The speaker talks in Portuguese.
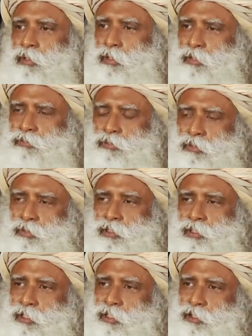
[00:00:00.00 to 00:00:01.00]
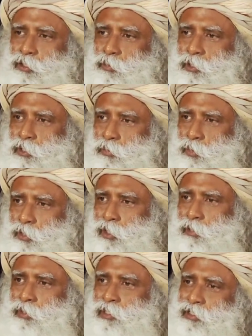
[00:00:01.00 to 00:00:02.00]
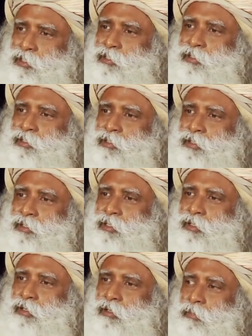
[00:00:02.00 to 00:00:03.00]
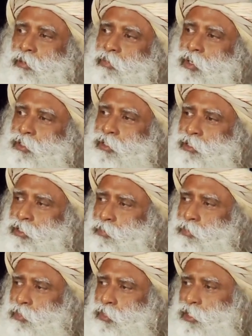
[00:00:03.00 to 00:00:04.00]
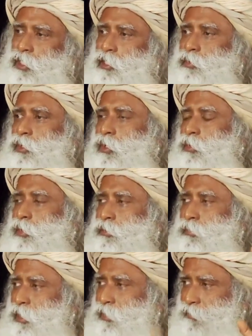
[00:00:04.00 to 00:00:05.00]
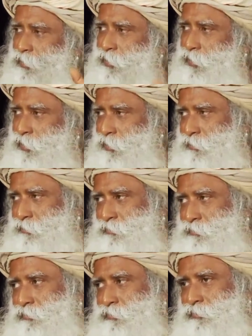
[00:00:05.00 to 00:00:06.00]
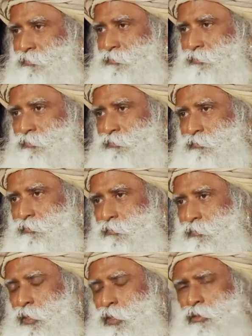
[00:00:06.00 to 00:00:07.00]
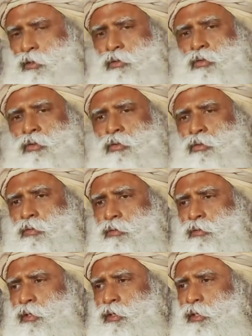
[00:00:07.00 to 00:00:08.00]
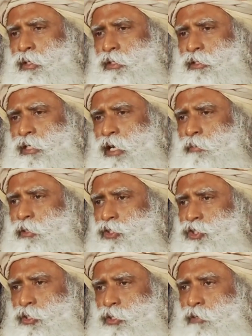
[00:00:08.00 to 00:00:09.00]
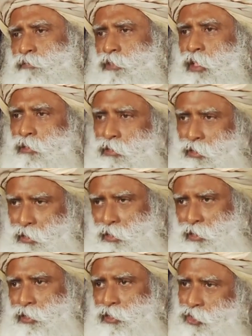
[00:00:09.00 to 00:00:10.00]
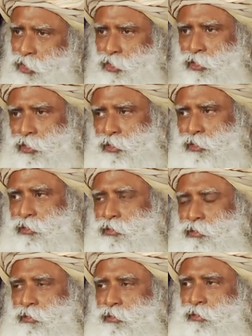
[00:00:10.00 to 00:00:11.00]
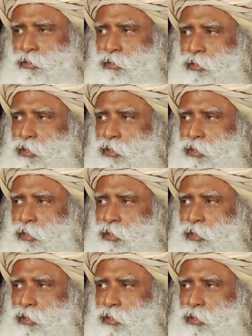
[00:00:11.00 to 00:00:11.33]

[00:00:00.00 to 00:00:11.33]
É claro que ela precisa ter um pouco de suporte, mas uma vez que haja esse suporte, ela sempre se manifestará. Toda a dimensão do Tantra é exatamente isto.